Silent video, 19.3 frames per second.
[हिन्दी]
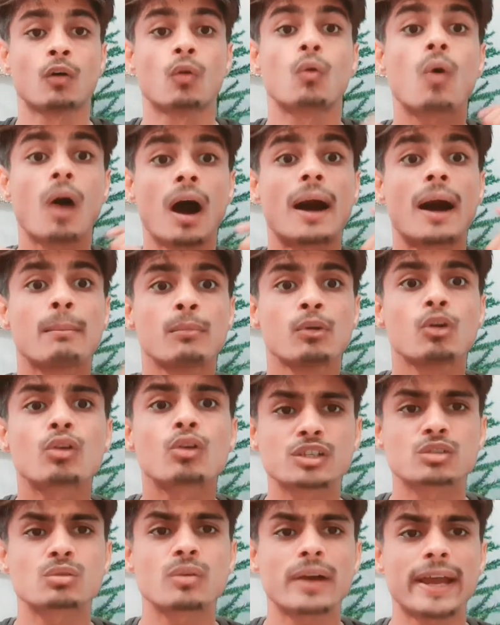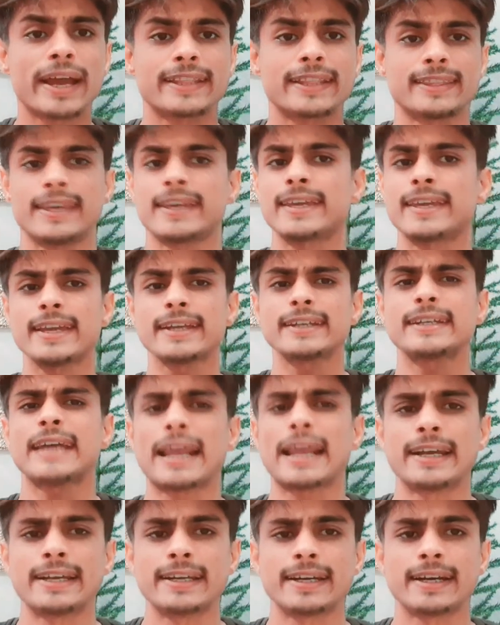वो हम लोग इसको कहते हैं कि ये
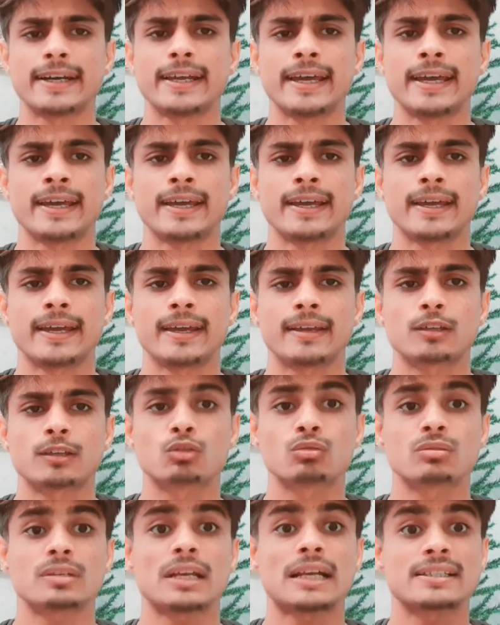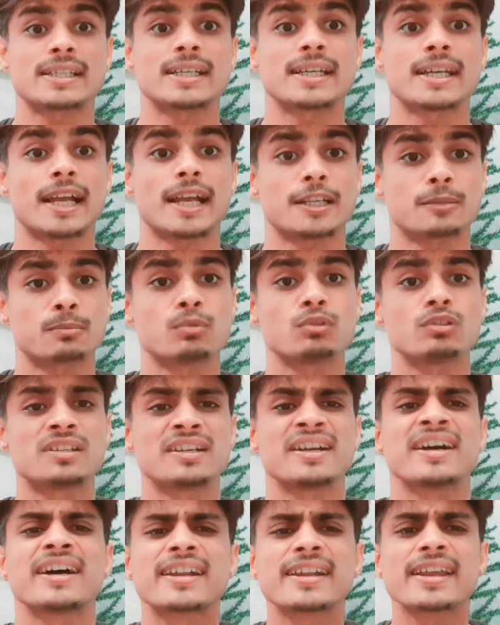टैलेंटेड है सुशांत सिंह
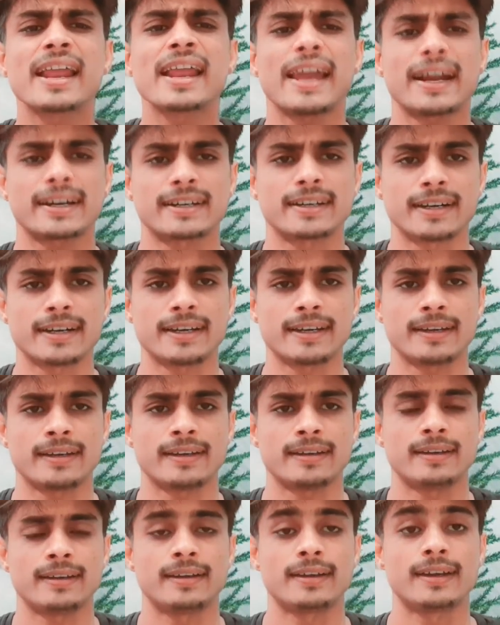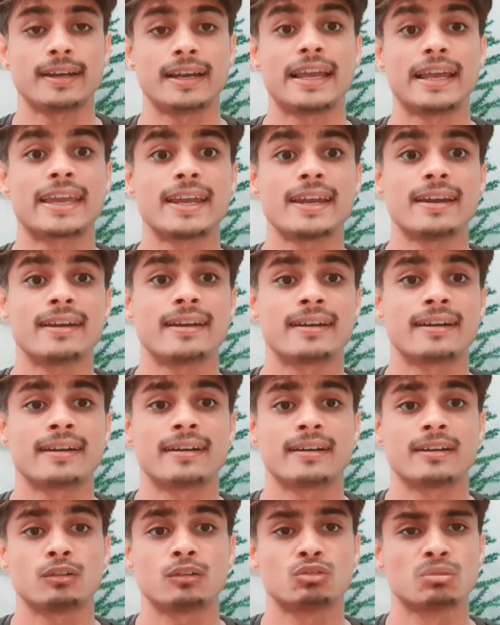राजपूत रियल एक्टर है लेकिन
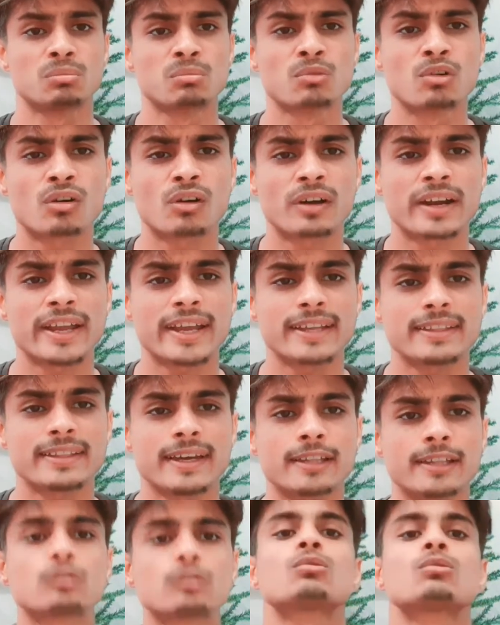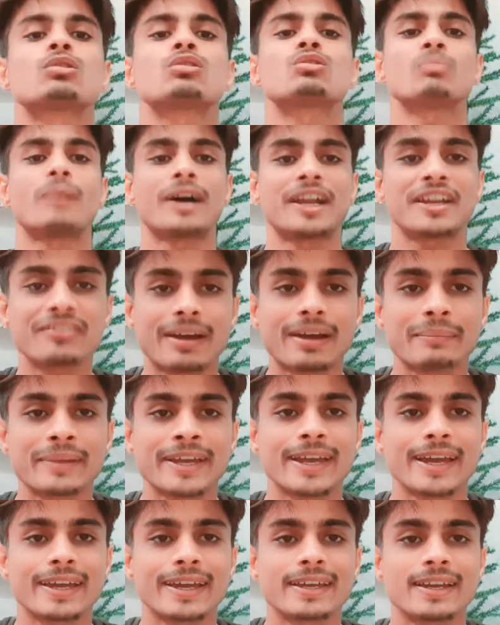तुमको कौन कहता है तुमको तो तुम्हारी फैमिली
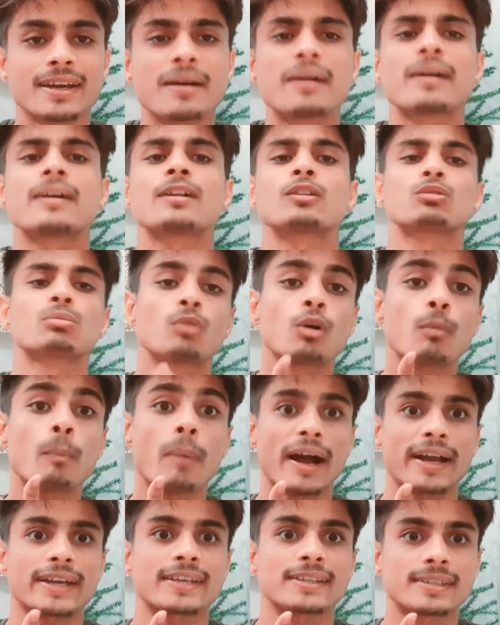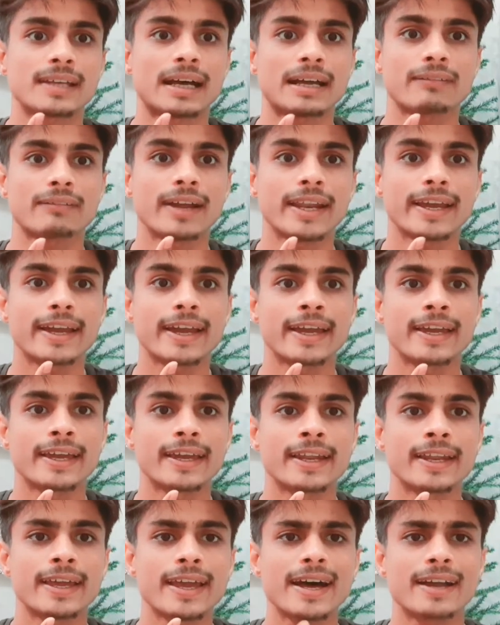कहेगी ना तुमको पाकिस्तान वाले कहेंगे
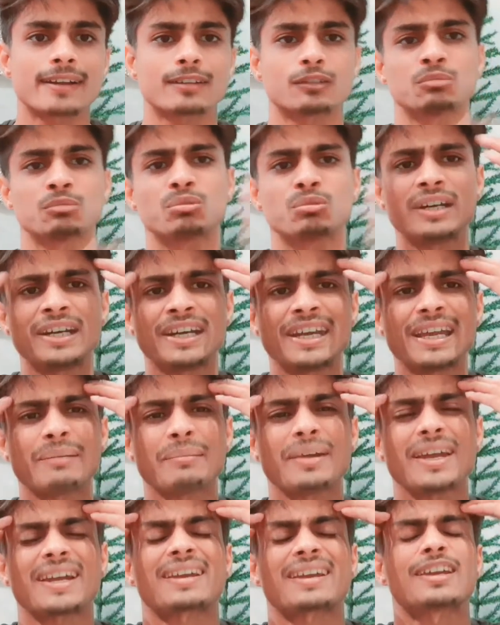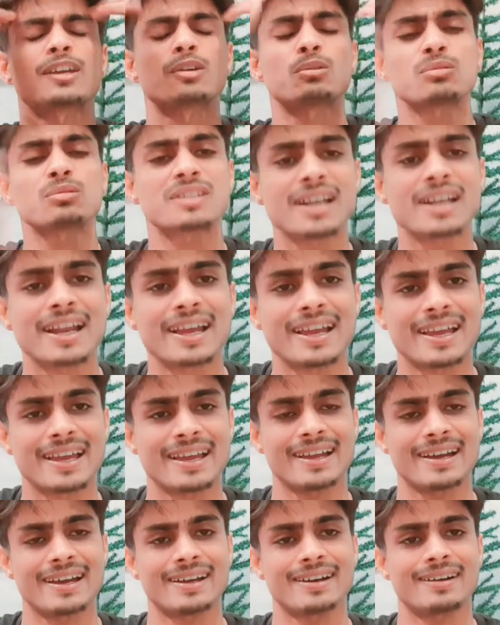ना यार तुम तो इंडिया में यार क्यों चले
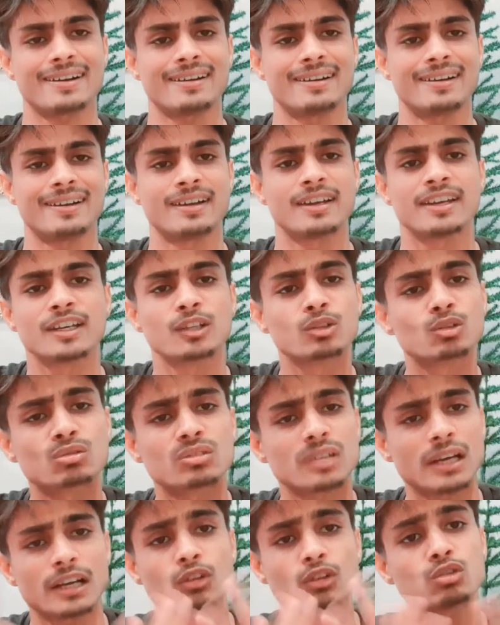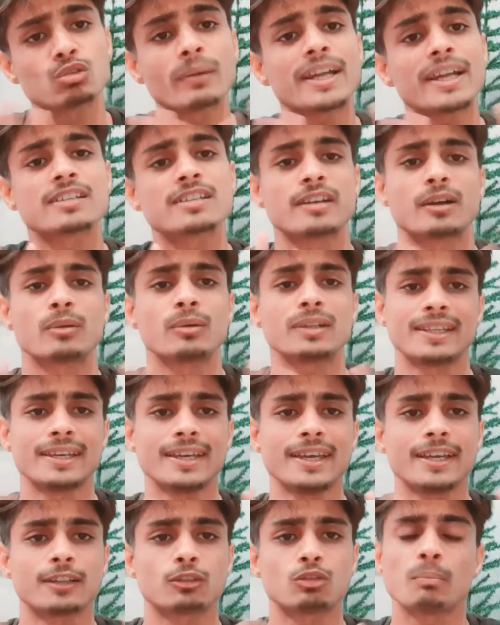यार हिंदुस्तान को तुम्हारी जरूरत
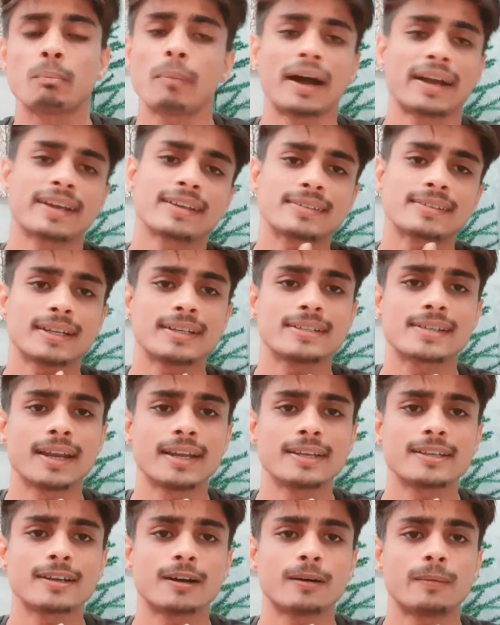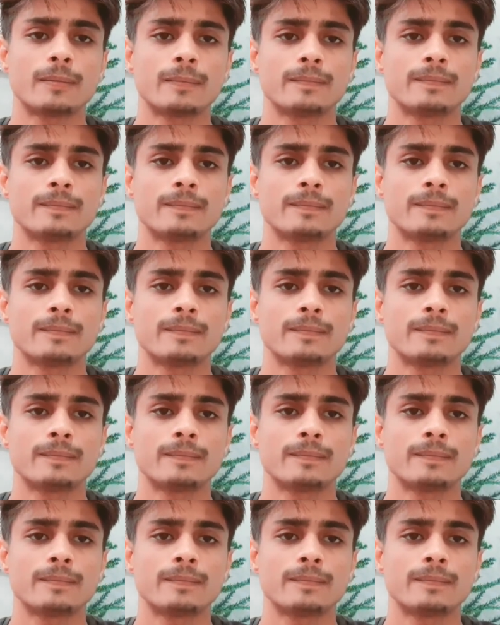नहीं है तुम पाकिस्तान चले जाओ